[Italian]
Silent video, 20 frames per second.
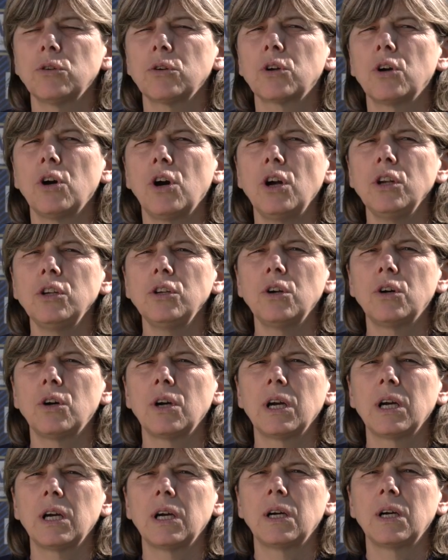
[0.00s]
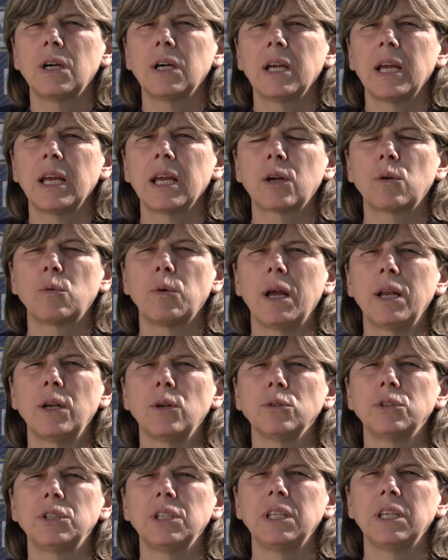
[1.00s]
orgoglio eh, è
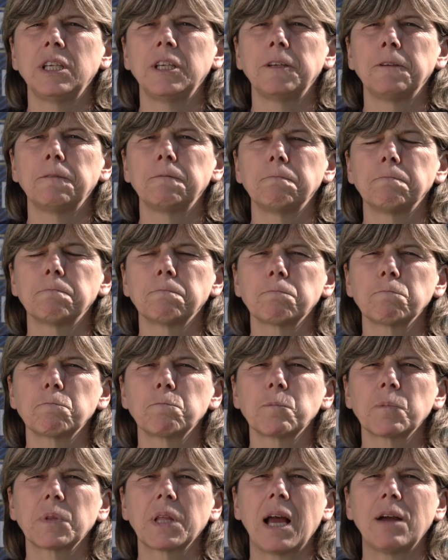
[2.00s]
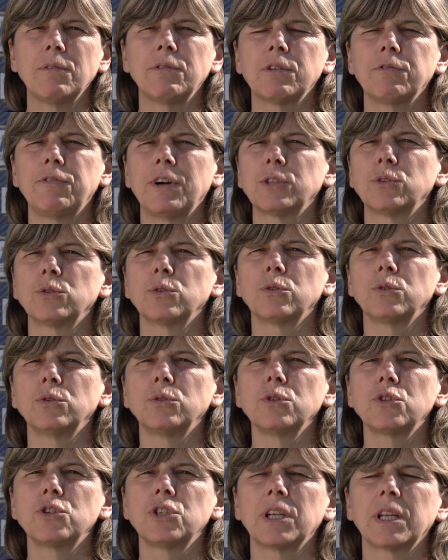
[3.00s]
quello di aver fatto
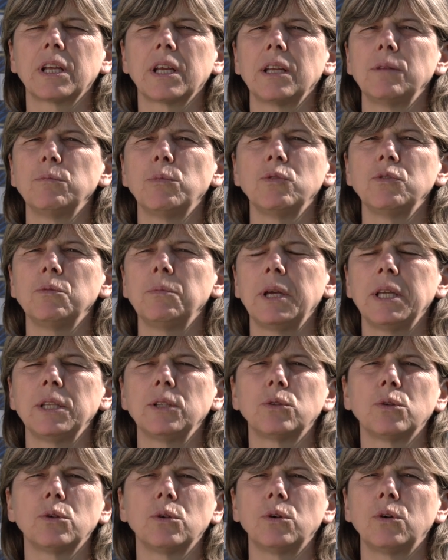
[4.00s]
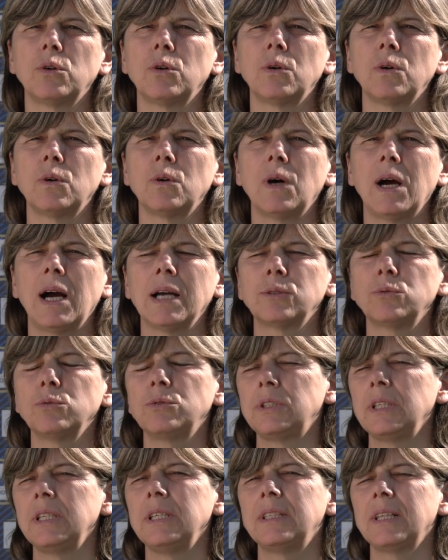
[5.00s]
conoscere il movimento a
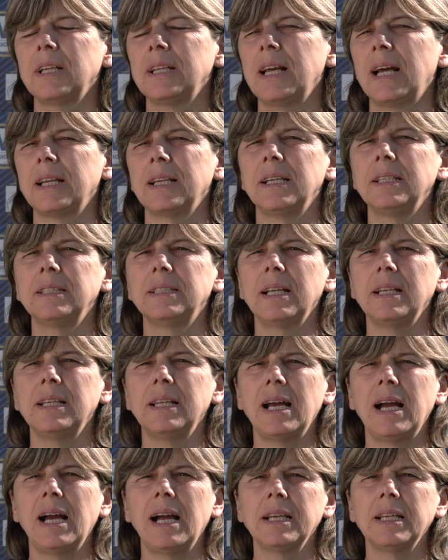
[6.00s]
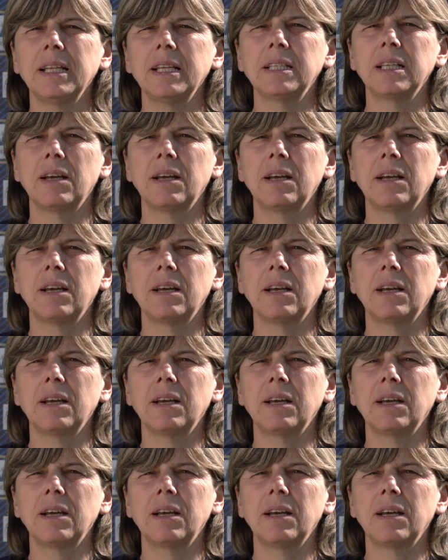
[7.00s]
tutti gli italiani e alle italiane,